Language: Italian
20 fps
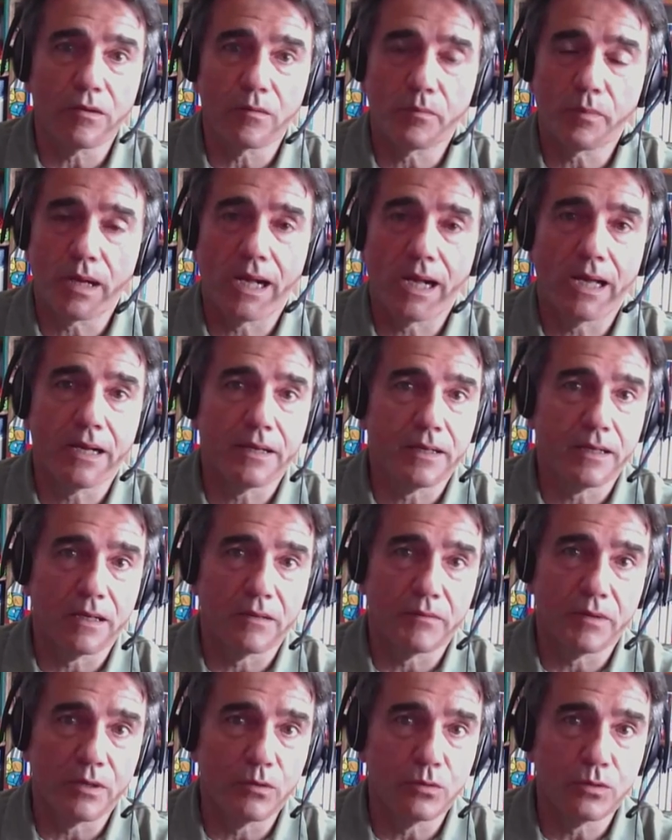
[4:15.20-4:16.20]
a pagare
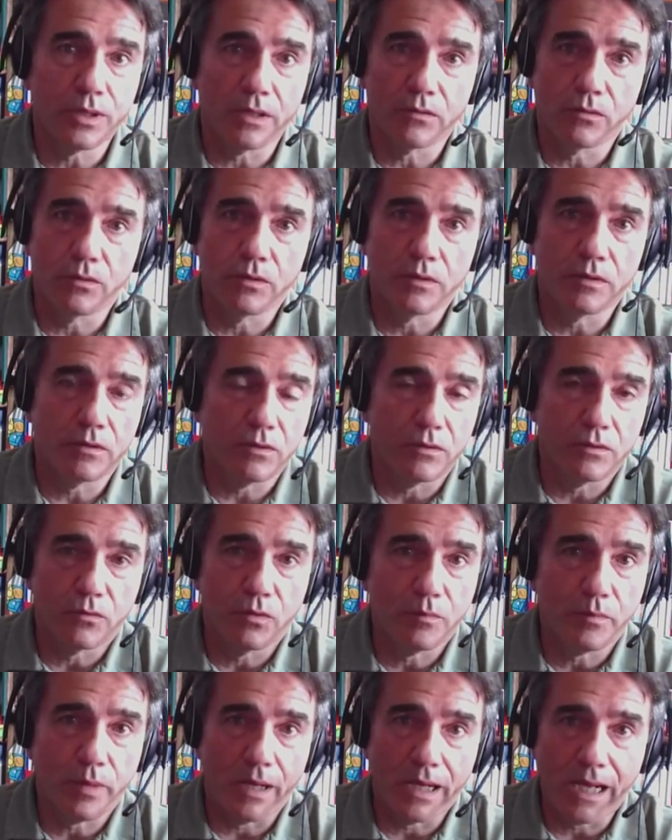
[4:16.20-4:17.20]
nella valuta cui, con
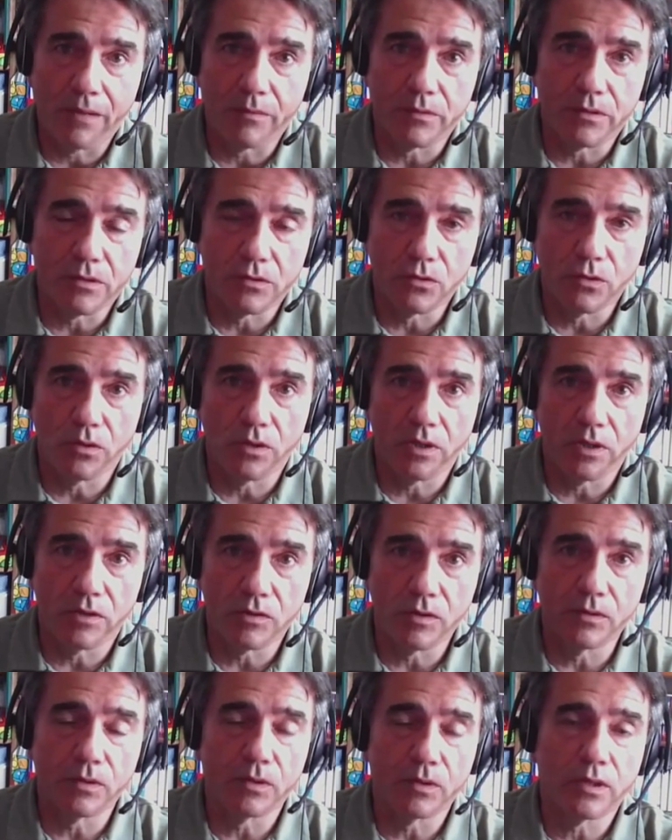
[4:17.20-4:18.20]
cui pagavano, dollaro
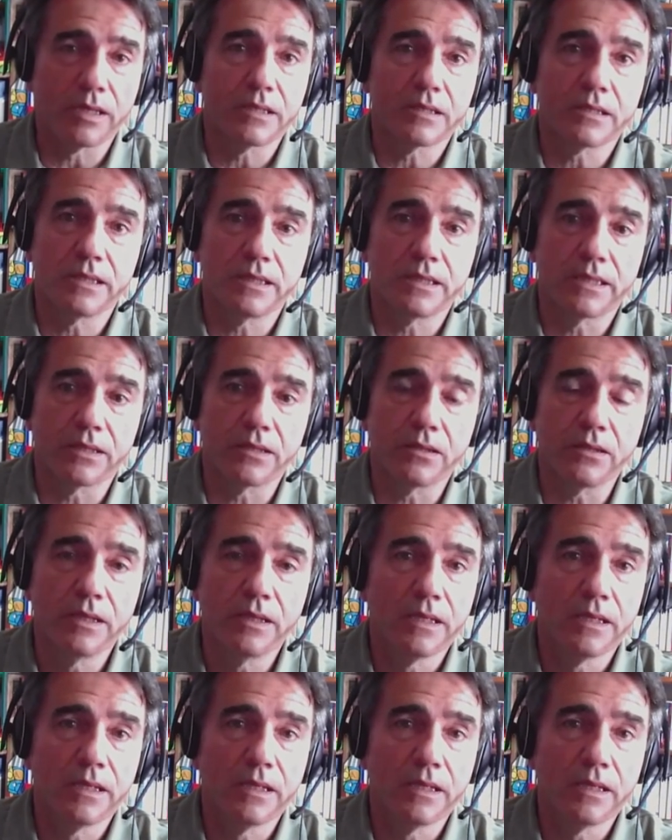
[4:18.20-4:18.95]
o euro che siano,